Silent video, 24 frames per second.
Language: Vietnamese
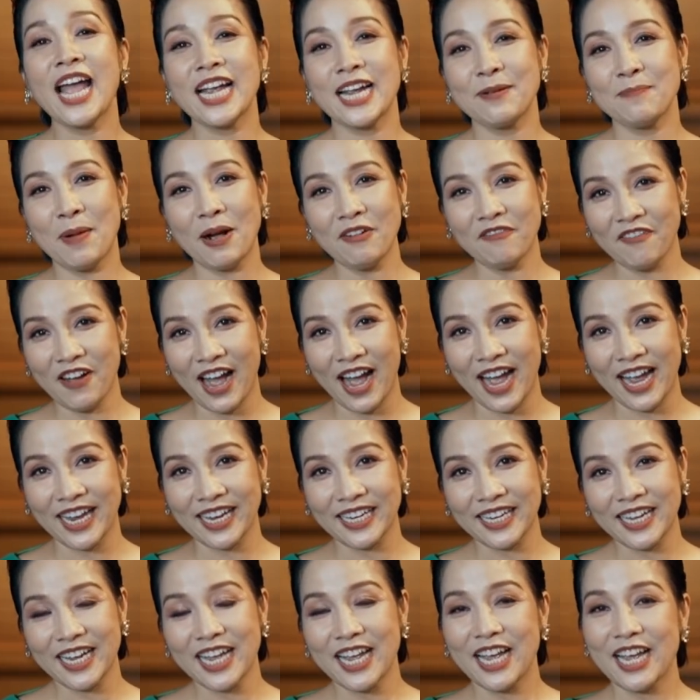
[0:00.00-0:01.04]
hay mắc phải
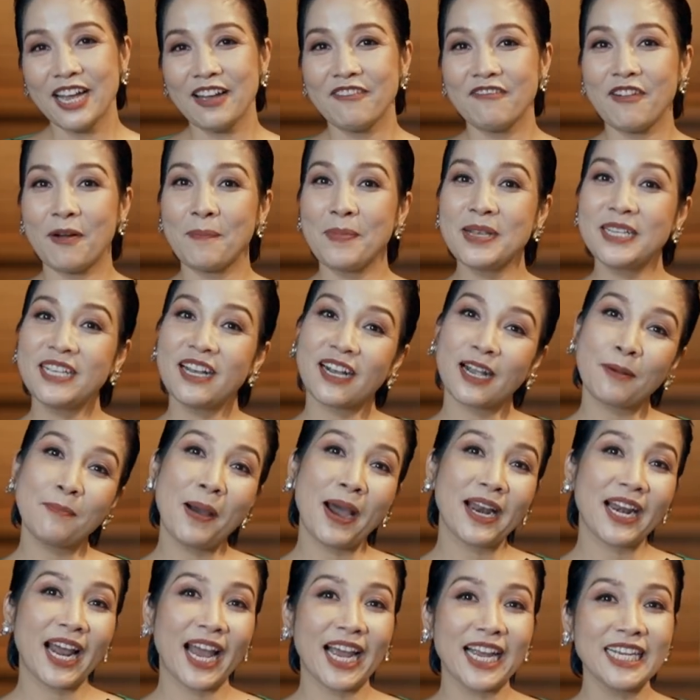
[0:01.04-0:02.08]
và bây giờ các
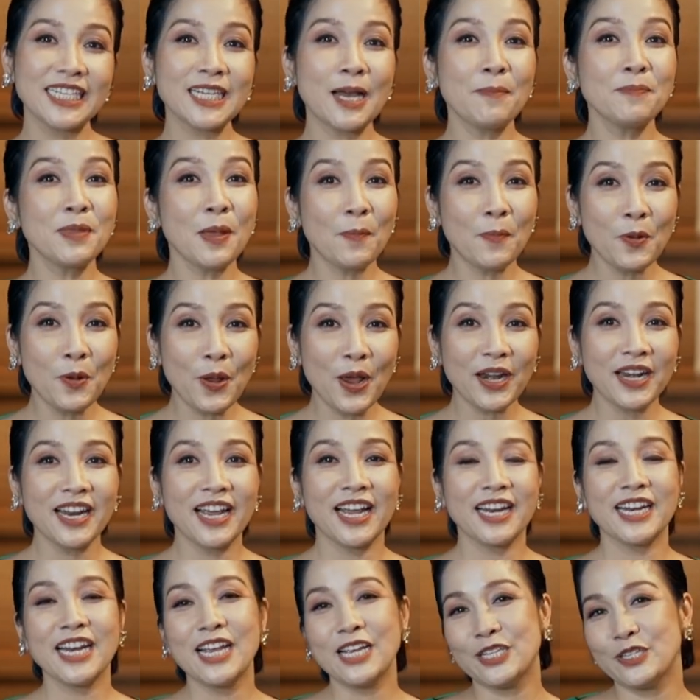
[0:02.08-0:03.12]
bạn hãy chăm tập luyện
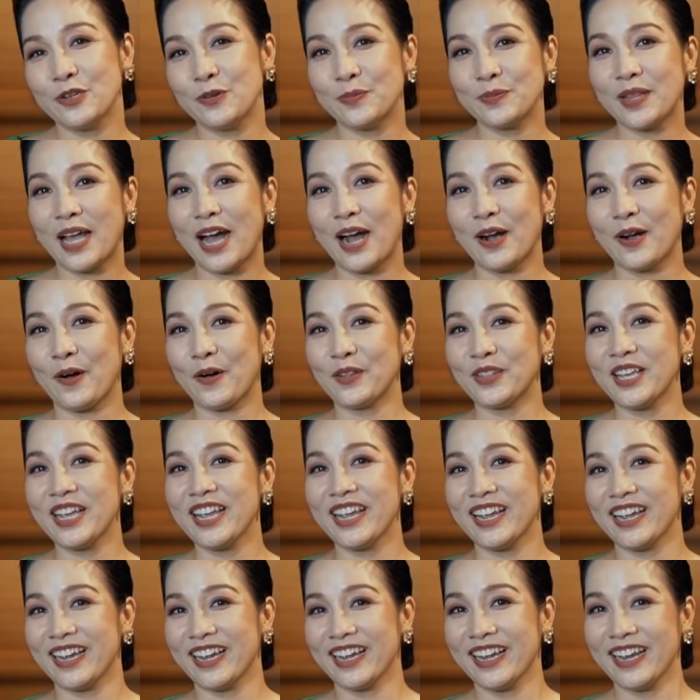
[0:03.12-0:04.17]
để chúng ta có
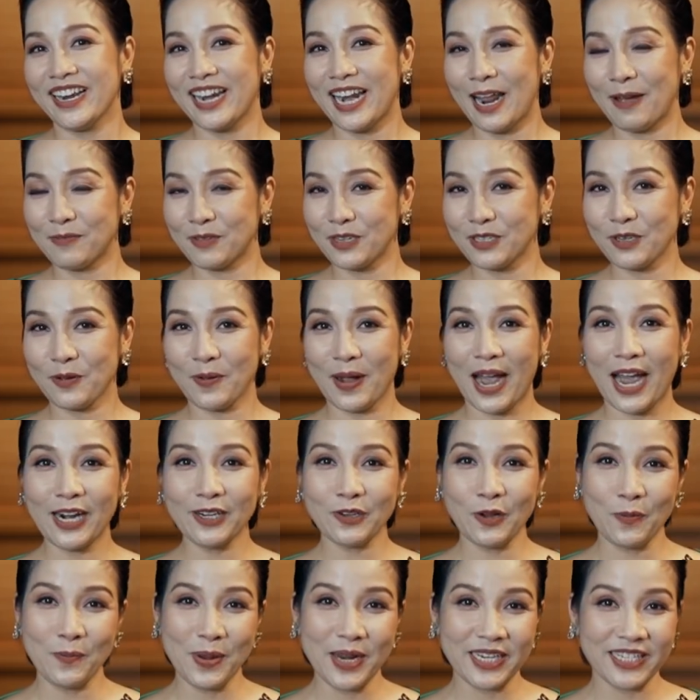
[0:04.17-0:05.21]
thể làm cho giọng
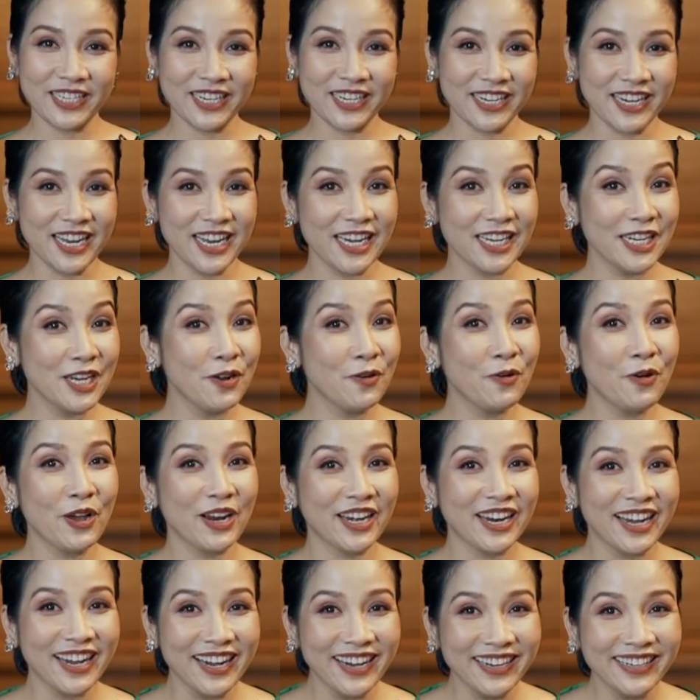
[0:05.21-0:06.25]
hát của mình trở nên điêu
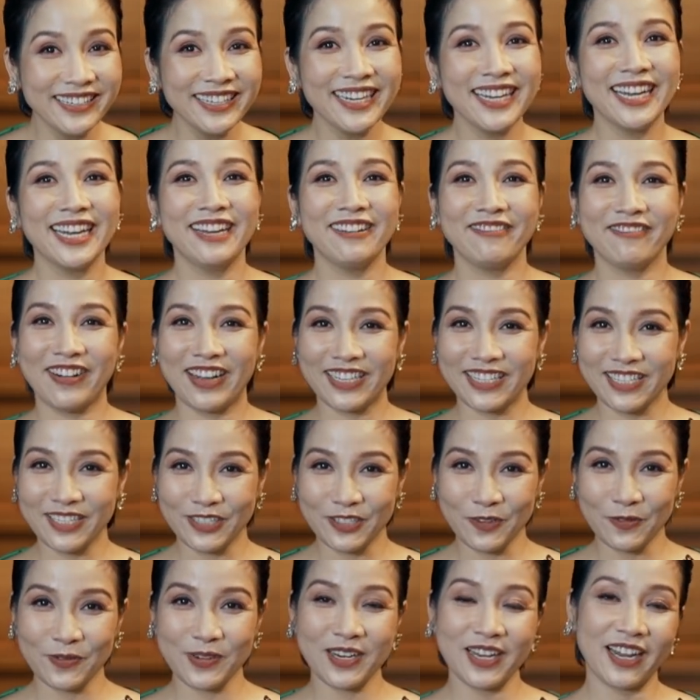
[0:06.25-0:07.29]
luyện hơn và
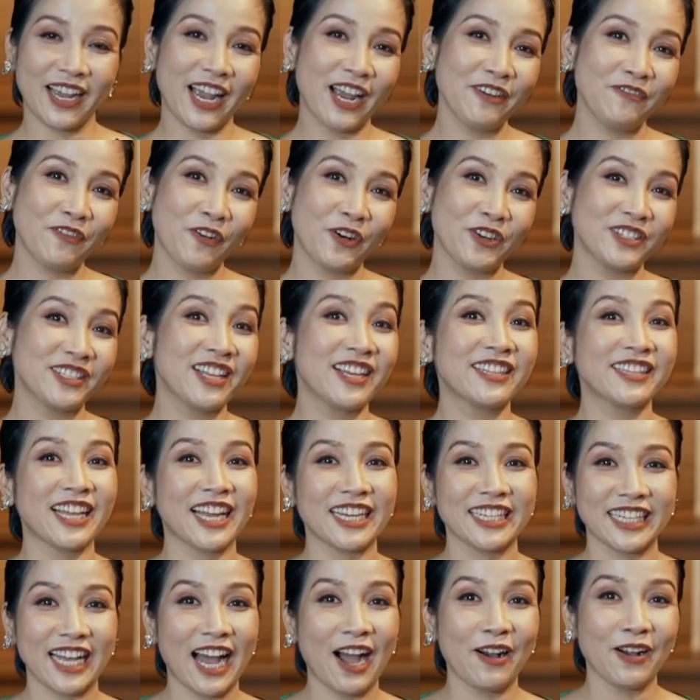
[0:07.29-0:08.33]
sử dụng được head voice thật
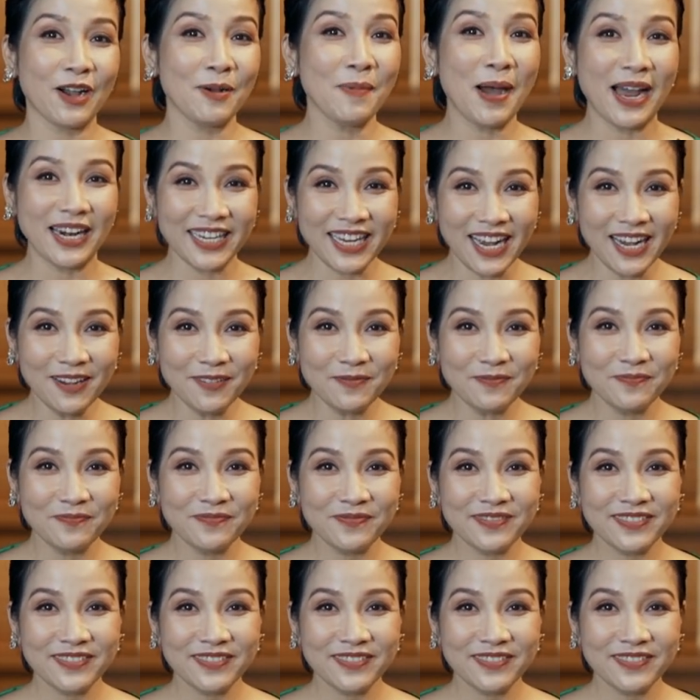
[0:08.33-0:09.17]
thành thạo các bạn nhé.